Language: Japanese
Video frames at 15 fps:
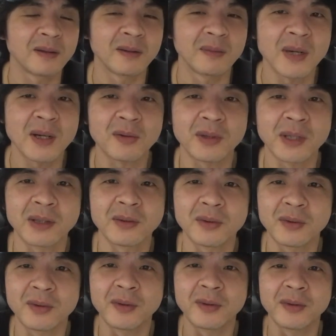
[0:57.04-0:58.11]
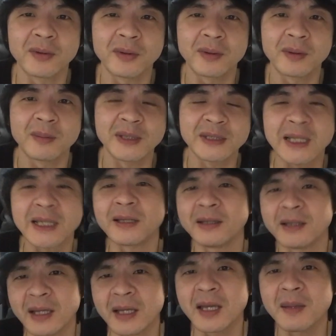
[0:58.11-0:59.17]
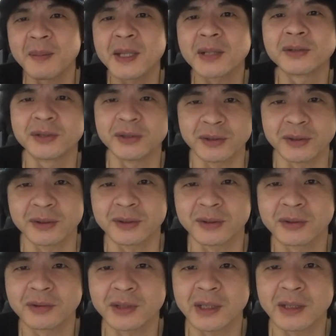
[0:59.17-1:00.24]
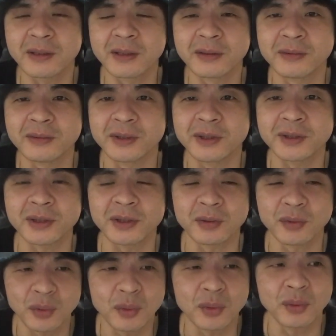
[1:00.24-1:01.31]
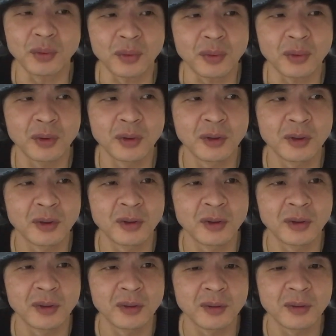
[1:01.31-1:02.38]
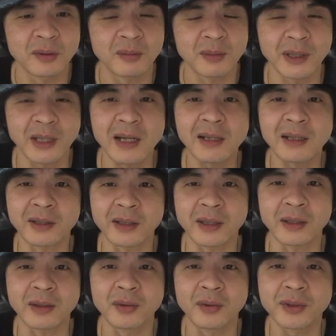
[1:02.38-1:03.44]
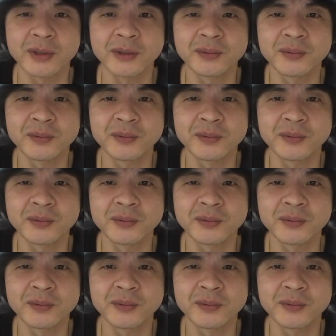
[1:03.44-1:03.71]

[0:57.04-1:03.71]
まあこれあの、まあ、最近ね APEX よくやってるんですけど、まあ、なんかねドリフ